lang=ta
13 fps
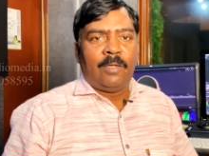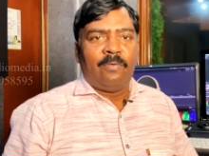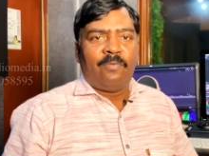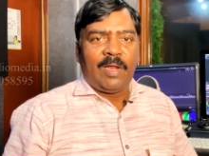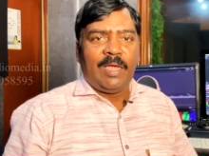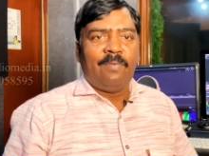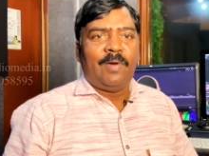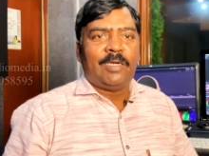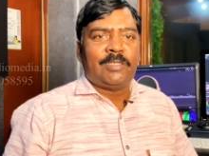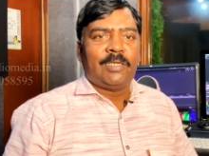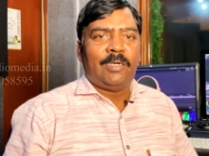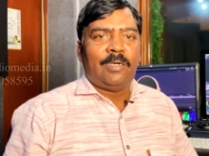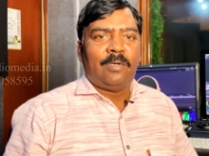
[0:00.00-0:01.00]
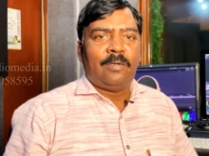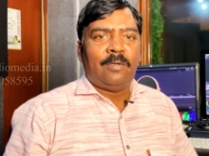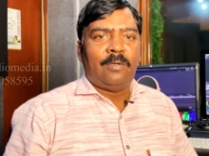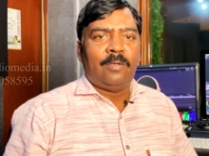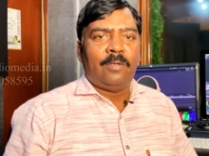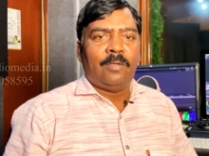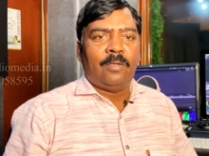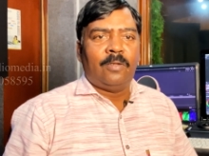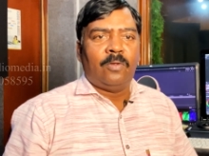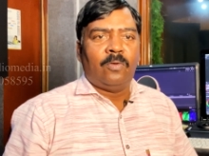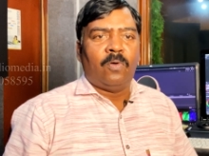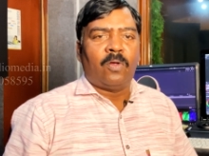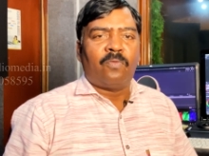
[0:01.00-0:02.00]
ஃப்ரீ வேர்ஷன்
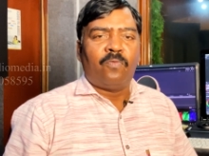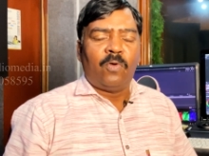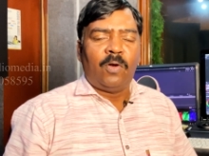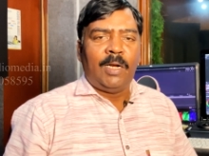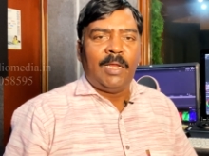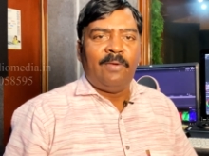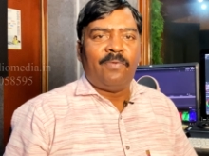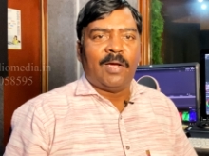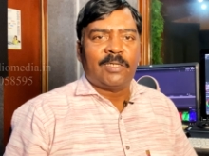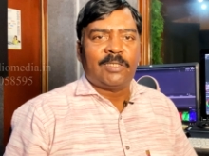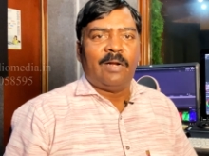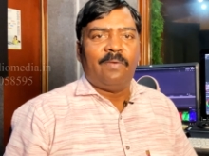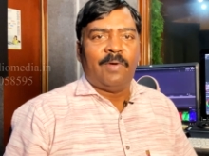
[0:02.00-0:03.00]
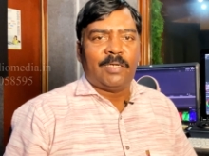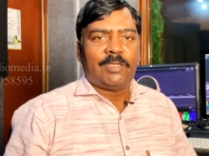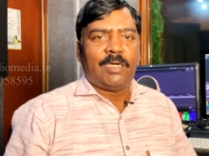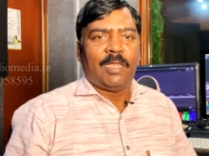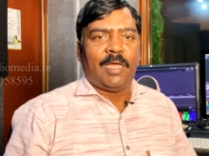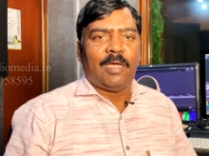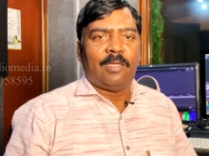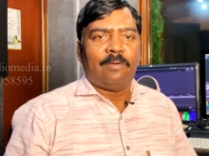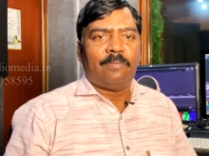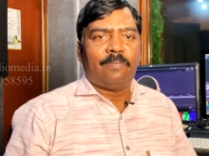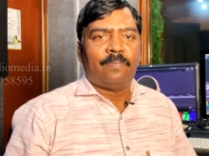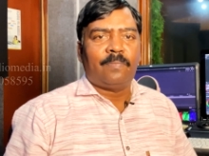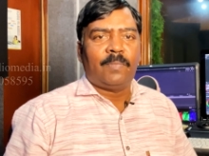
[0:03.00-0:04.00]
ஒரு ஃபுல்லி ஃபங்க்ஷனல் வேர்ஷன் தான் அது
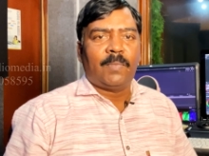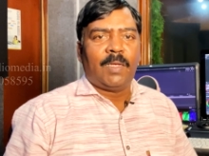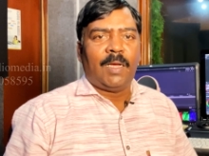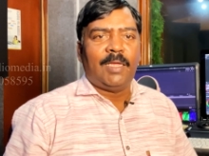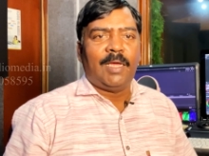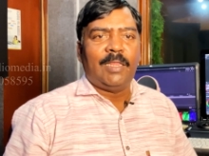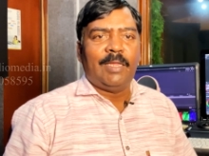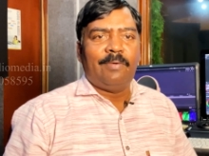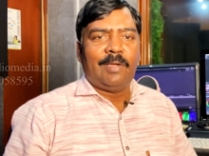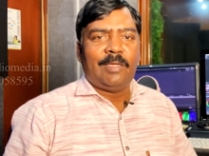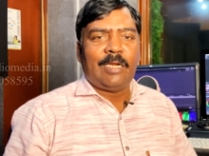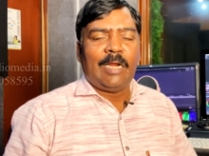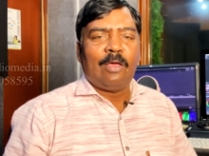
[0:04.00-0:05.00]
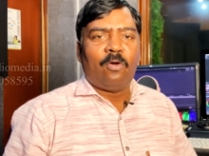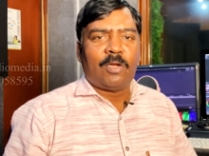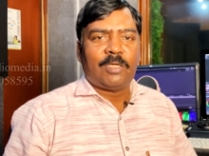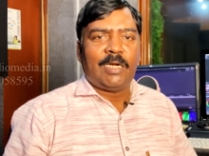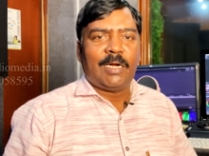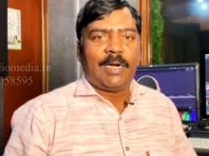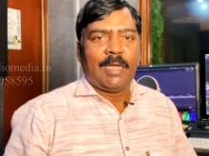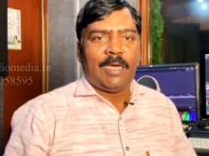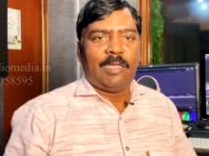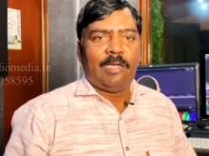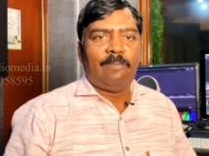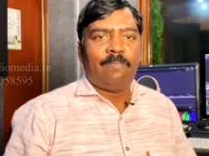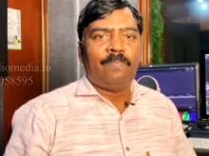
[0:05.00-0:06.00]
அது எந்த விதத்துலையும் குறைச்சல்
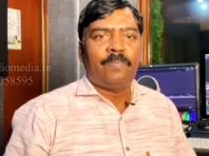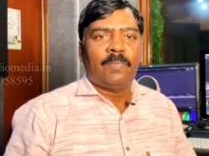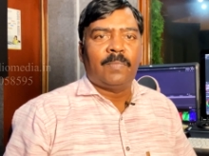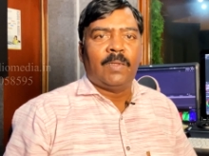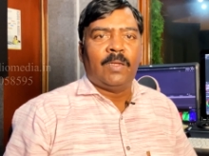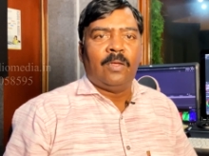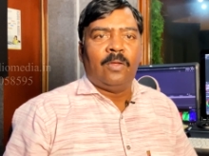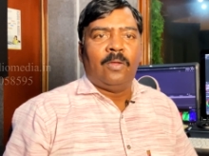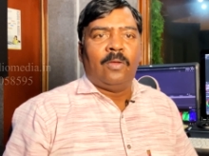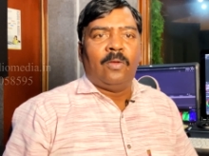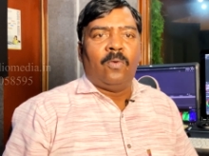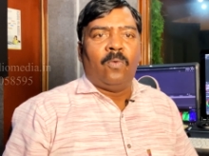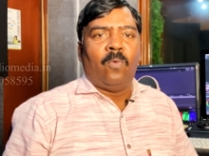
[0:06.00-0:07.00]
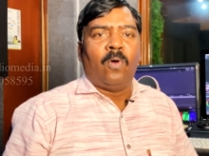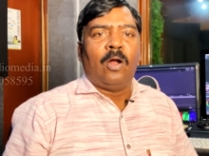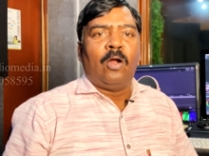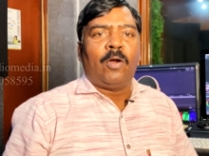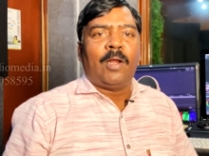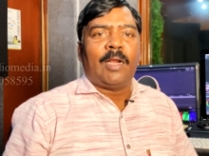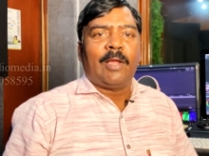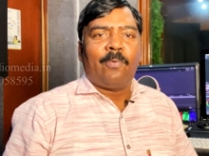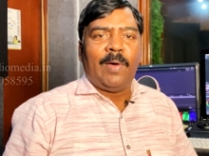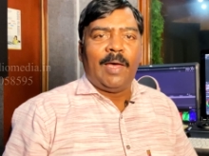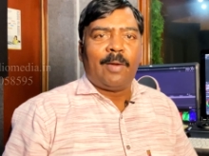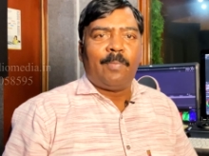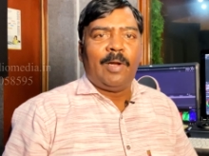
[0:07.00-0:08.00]
கிடையாது உங்களோட
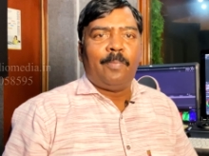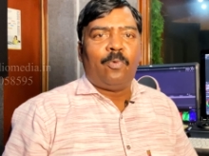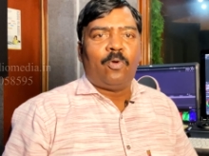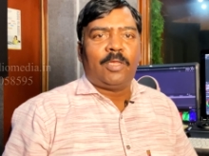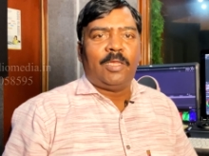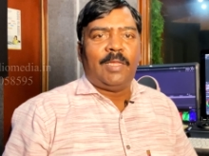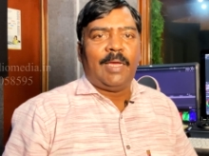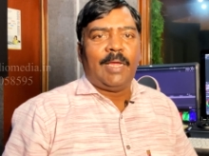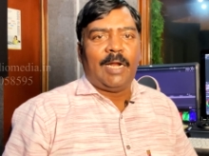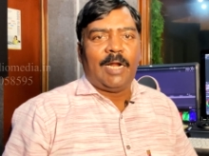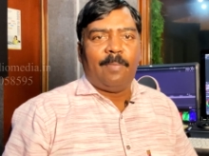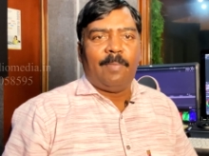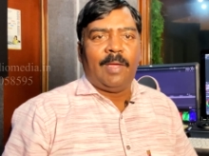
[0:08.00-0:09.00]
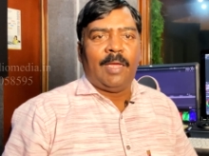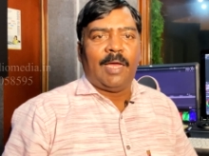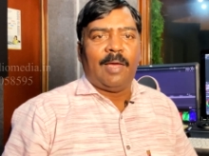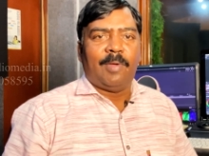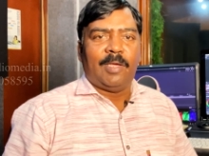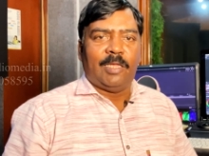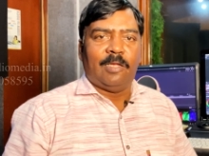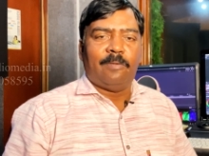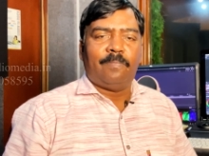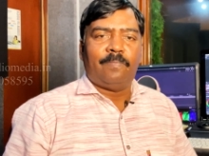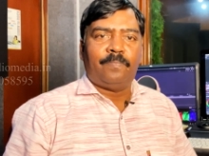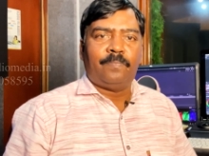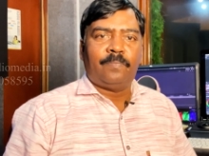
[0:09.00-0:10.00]
ரிக்குவயர்மெண்ட் பொறுத்து தான் எல்லாமே அமையுது
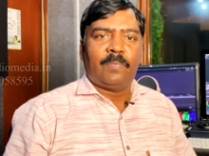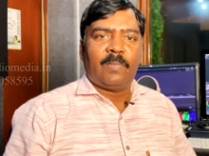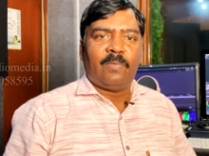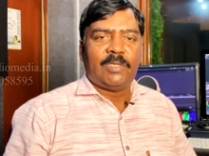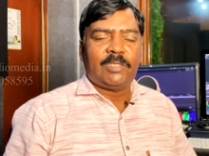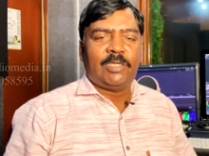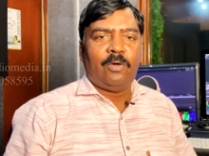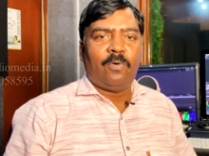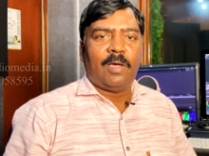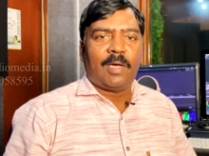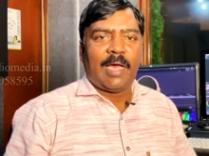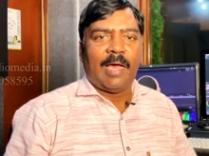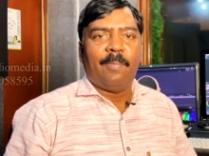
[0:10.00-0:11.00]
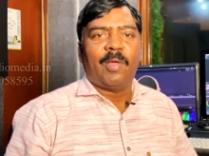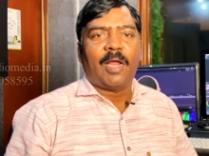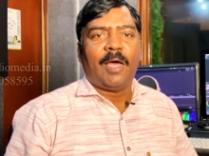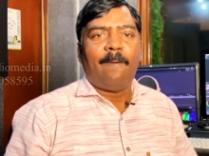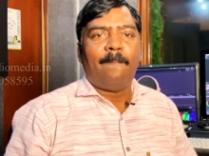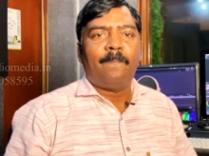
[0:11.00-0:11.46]
ஃபஸ்ட்டு உங்கள் கேமரா